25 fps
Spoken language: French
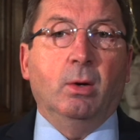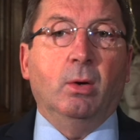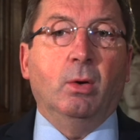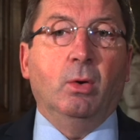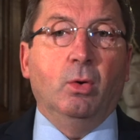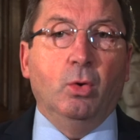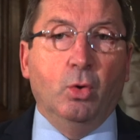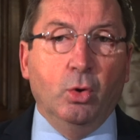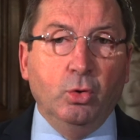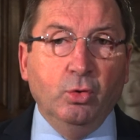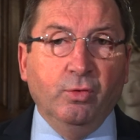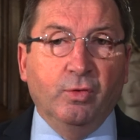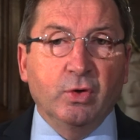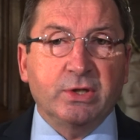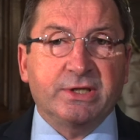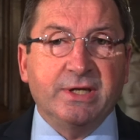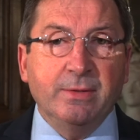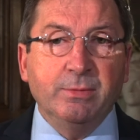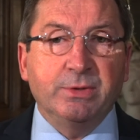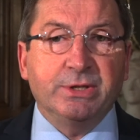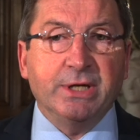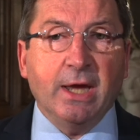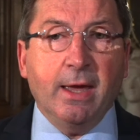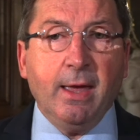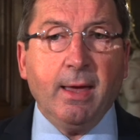Le nouveau
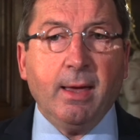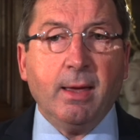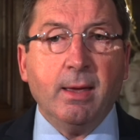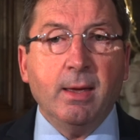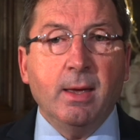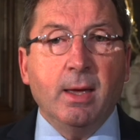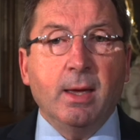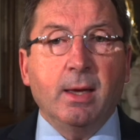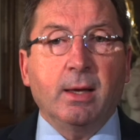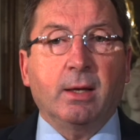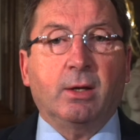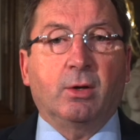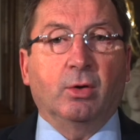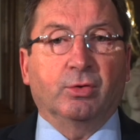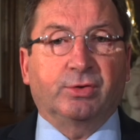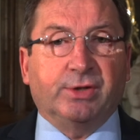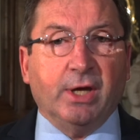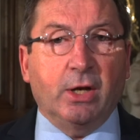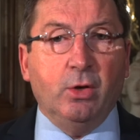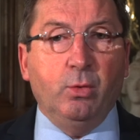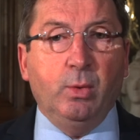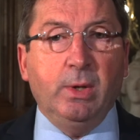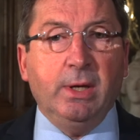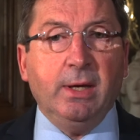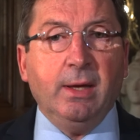cimetière, quant à
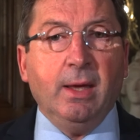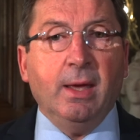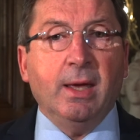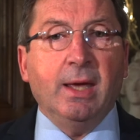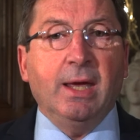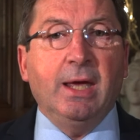lui,